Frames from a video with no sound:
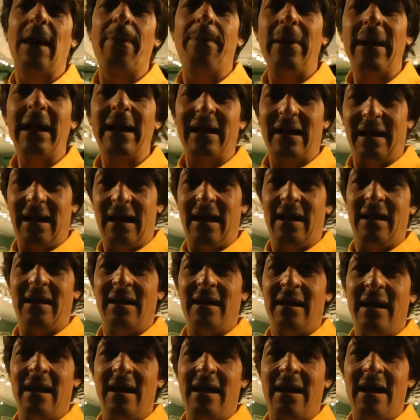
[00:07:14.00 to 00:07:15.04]
la perla,
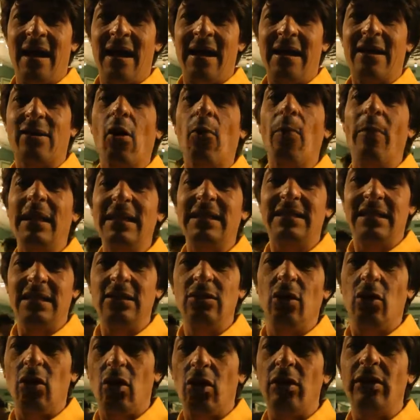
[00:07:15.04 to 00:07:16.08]

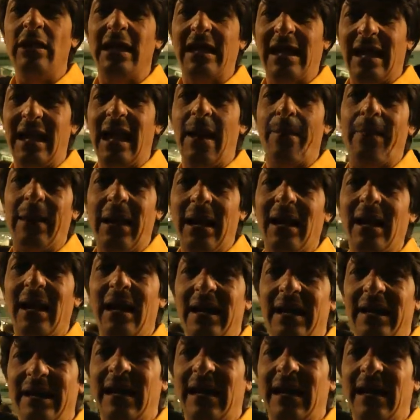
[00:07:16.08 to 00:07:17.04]
convenciéndolo de que la perla